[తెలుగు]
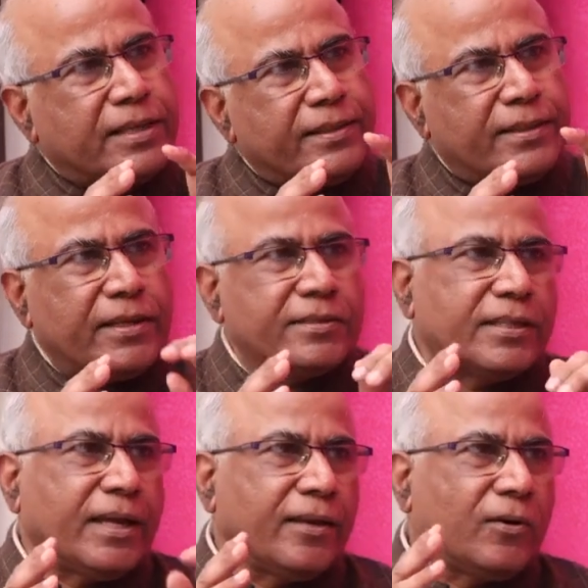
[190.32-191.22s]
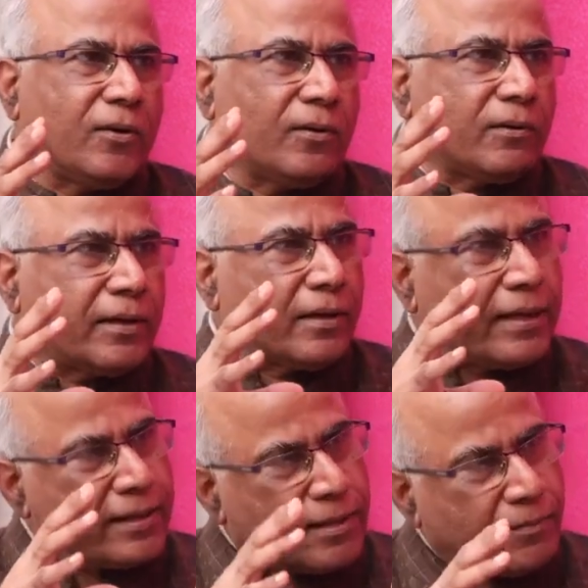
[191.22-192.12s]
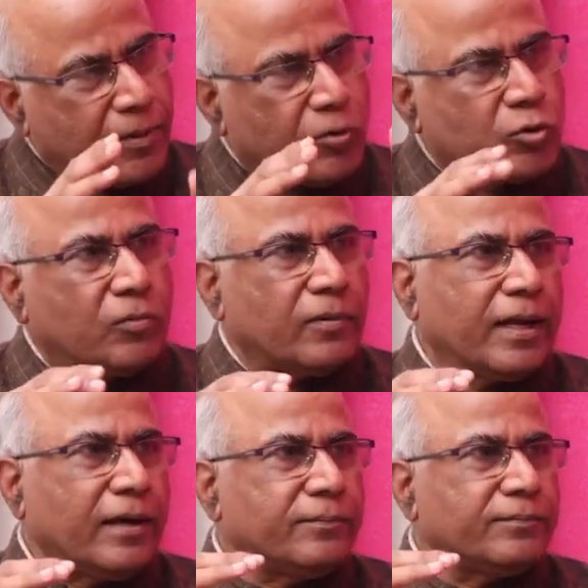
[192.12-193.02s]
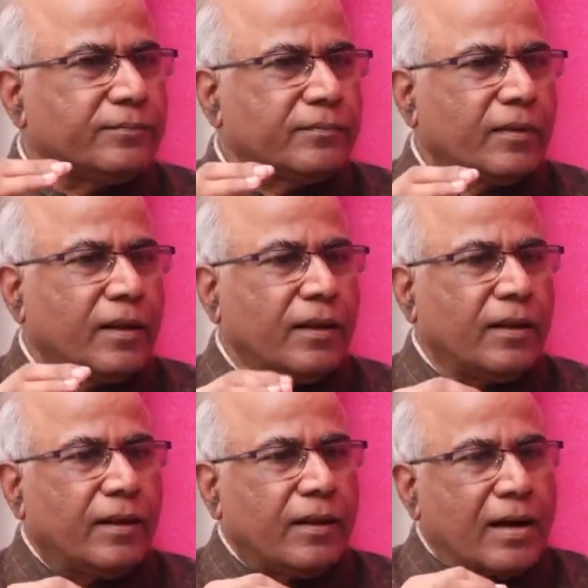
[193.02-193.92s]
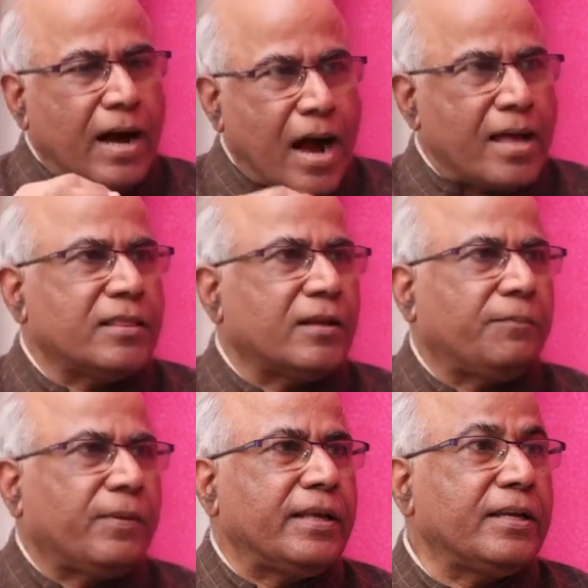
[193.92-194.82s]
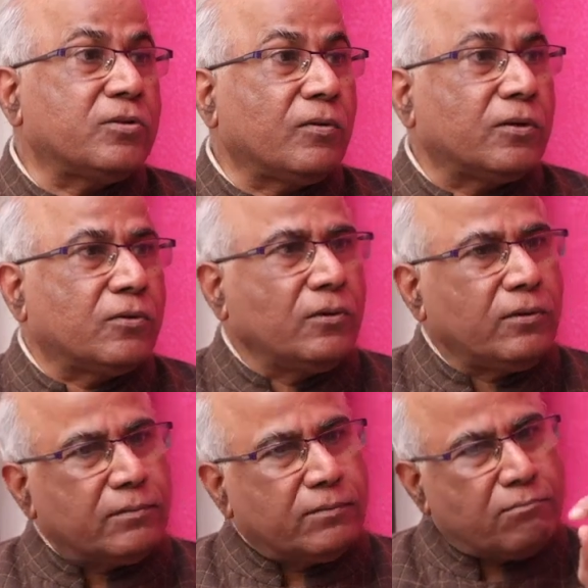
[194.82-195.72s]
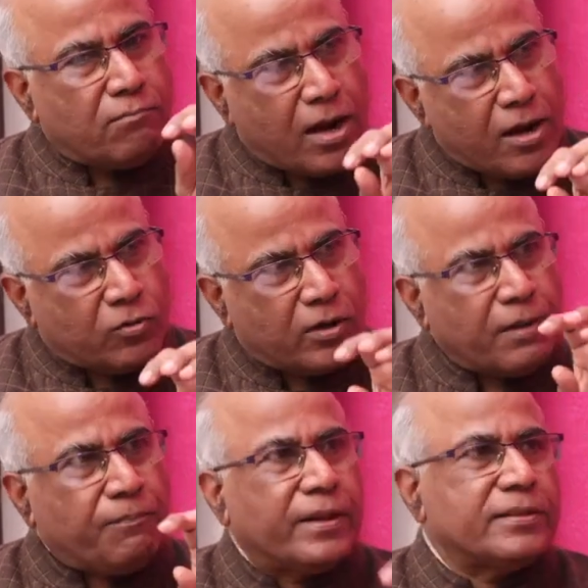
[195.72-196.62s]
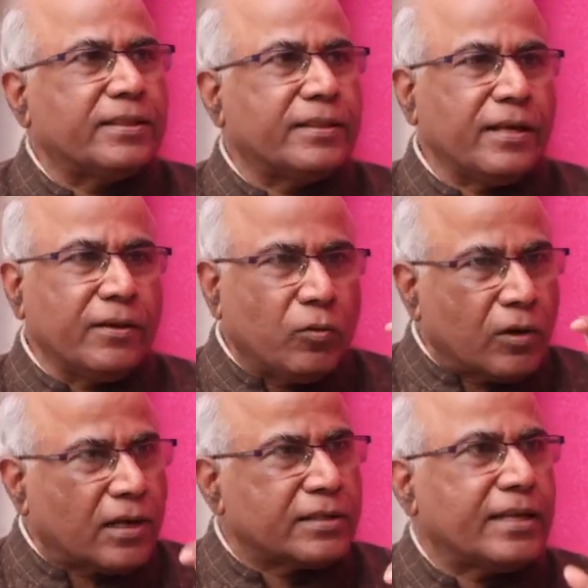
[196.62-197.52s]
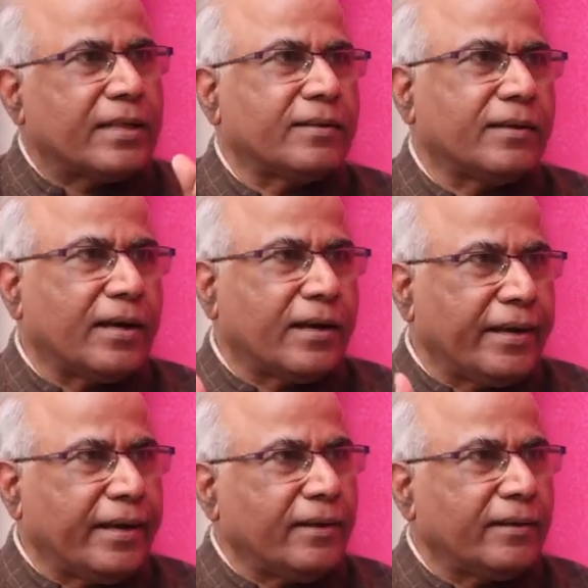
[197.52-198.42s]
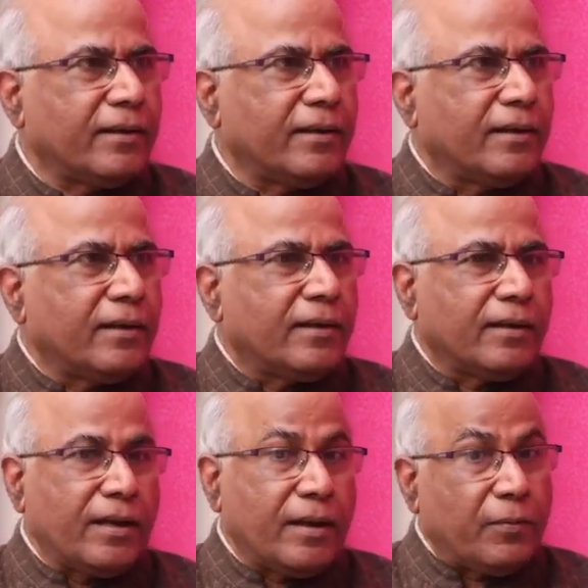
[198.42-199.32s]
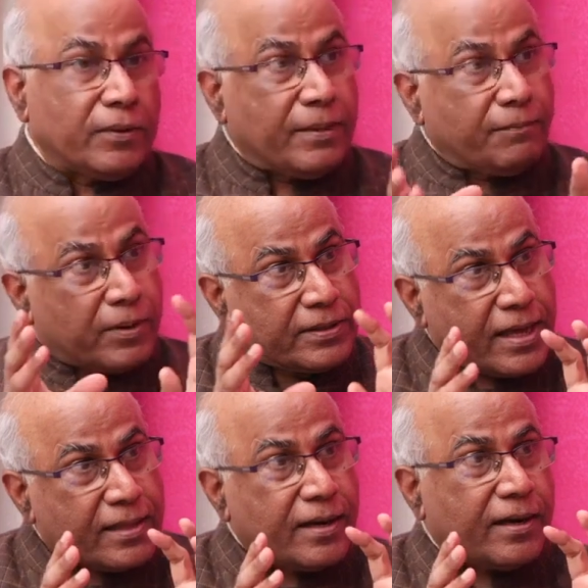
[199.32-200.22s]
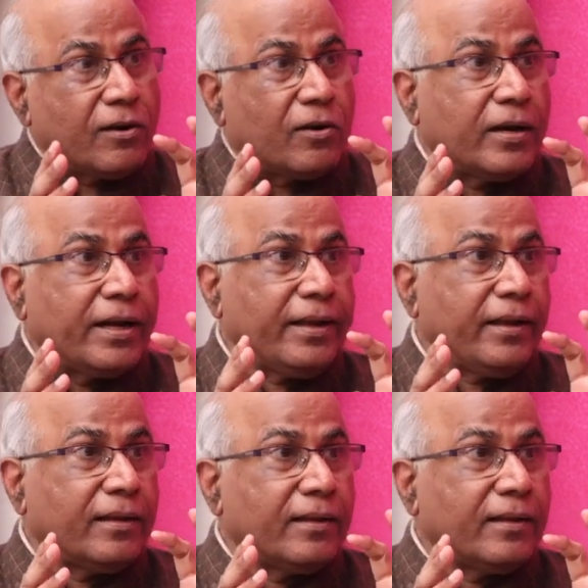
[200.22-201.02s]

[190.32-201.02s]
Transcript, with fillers: జాతీయ స్థాయిలో కేంద్ర ప్రభుత్వం ఉన్నా ఆంధ్రప్రదేశ్ వరకు మాకున్న పరిస్థితి ఓట్ల శాతంగా కానీ లేకపోతే ప్రజాదరణలో కానీ